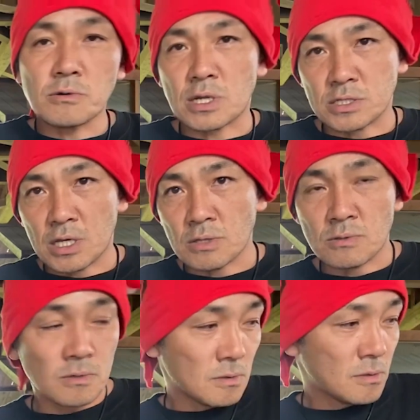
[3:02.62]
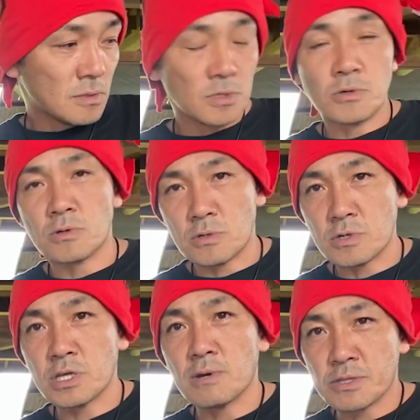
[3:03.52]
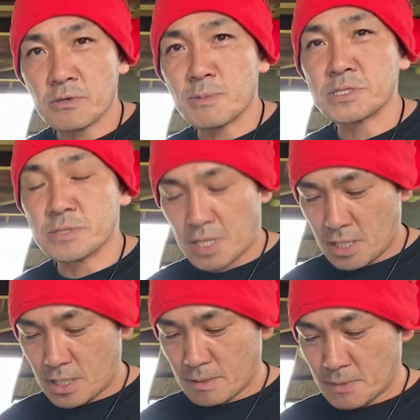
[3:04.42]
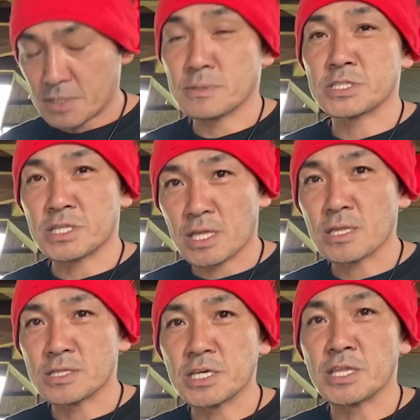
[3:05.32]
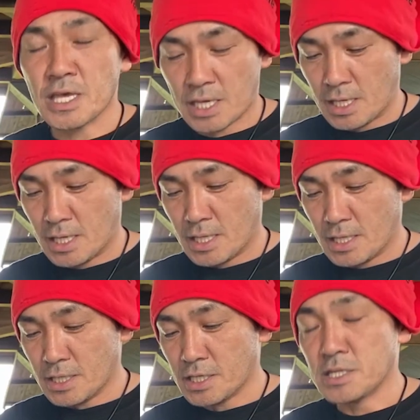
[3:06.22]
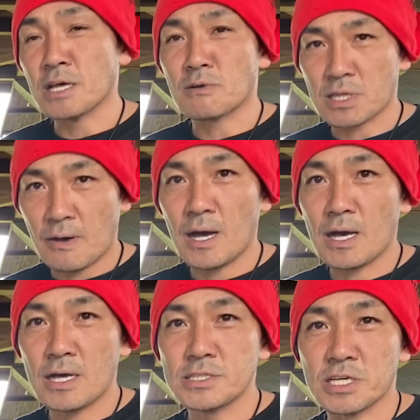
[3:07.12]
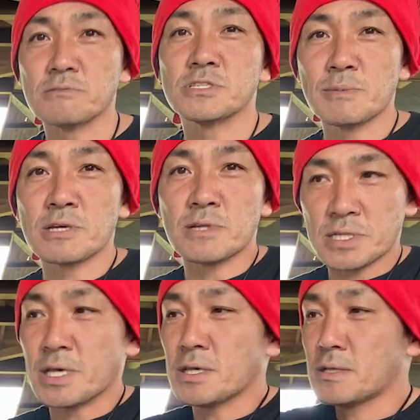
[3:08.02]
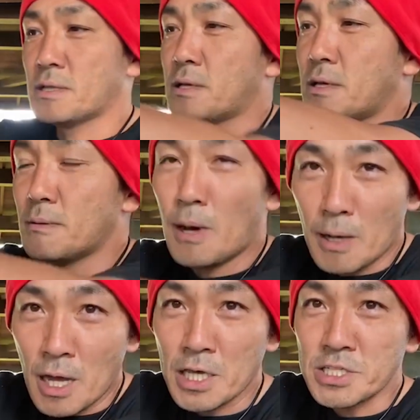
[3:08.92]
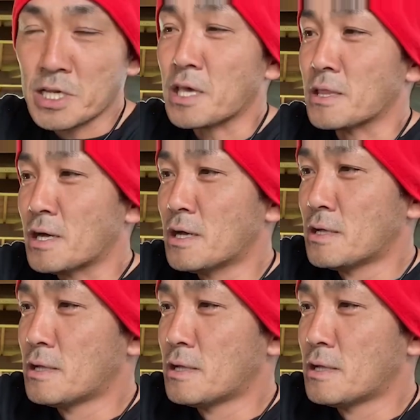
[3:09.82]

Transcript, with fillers: 要欄に、あの、いろいろリンク貼っておきますんで、まあ、嬉しいね。ぜひね、気になる方、チェックしてみてください。あ、案件じゃねえけんな。